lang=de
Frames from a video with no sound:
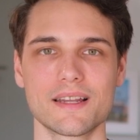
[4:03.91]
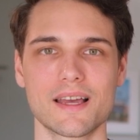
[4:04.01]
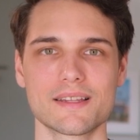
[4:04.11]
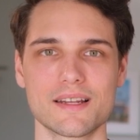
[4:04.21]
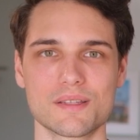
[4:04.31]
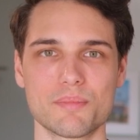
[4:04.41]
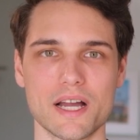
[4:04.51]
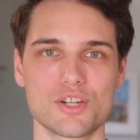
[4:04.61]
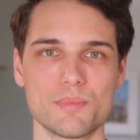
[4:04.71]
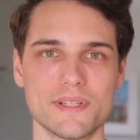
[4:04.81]
anhand eines
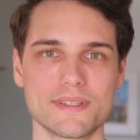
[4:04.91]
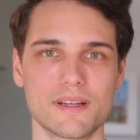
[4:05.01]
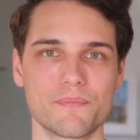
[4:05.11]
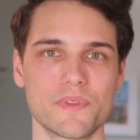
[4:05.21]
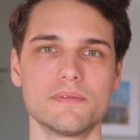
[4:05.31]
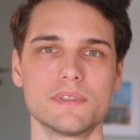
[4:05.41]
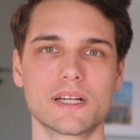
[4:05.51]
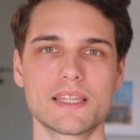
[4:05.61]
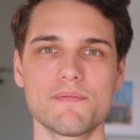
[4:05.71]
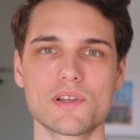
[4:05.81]
Beispiels an.
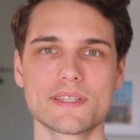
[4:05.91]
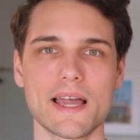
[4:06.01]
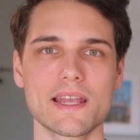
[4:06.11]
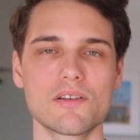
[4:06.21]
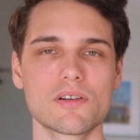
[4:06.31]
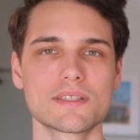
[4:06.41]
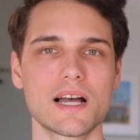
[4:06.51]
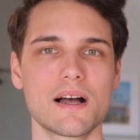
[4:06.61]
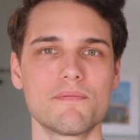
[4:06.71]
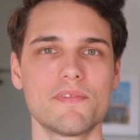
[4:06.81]
Nachdem wir uns eingeloggt
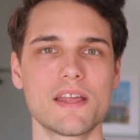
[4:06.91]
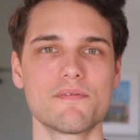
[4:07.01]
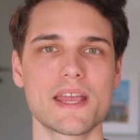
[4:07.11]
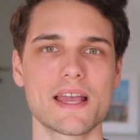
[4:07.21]
haben, werden wir